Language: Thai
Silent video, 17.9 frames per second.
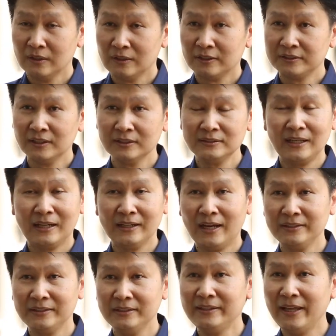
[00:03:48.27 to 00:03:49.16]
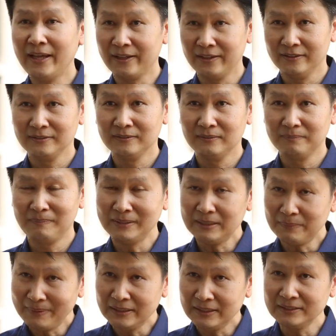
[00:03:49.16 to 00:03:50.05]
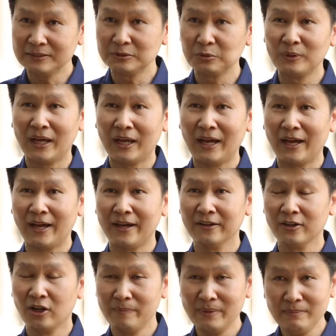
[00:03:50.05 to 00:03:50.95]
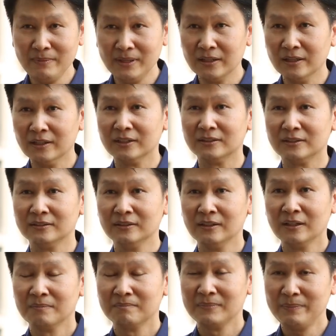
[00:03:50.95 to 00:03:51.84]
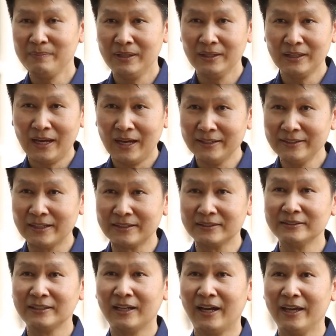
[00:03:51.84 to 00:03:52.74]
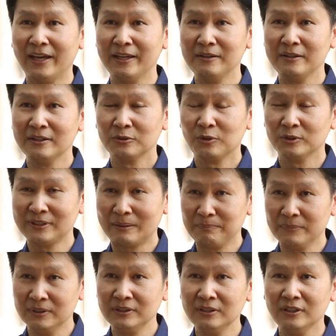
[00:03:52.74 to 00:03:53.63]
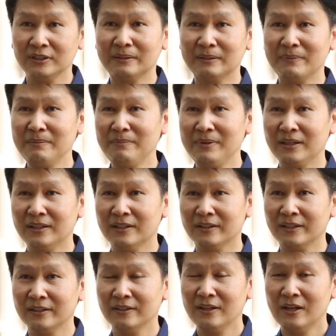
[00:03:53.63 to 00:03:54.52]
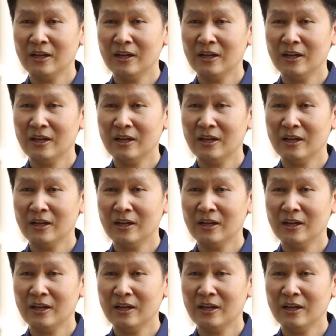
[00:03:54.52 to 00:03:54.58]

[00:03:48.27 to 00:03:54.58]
เราเจอสถานการณ์ที่เด็กแม้แต่เป็นนิสิตจุฬาก็ไม่มีเงิน ไม่มีค่าเน็ตใช้โทรศัพท์มือถือยังไม่มีเลย